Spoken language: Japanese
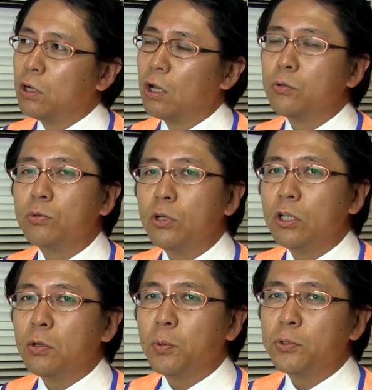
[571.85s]
あの
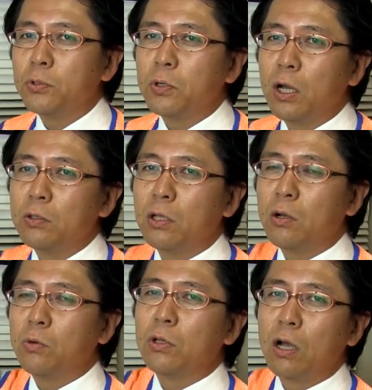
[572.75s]
フリーのポストカードな
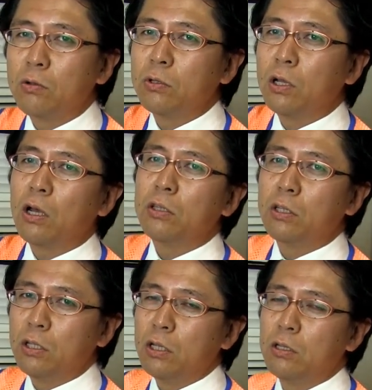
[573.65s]
んかこうラックに入っ
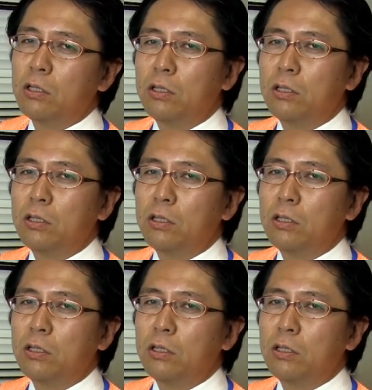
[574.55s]
てね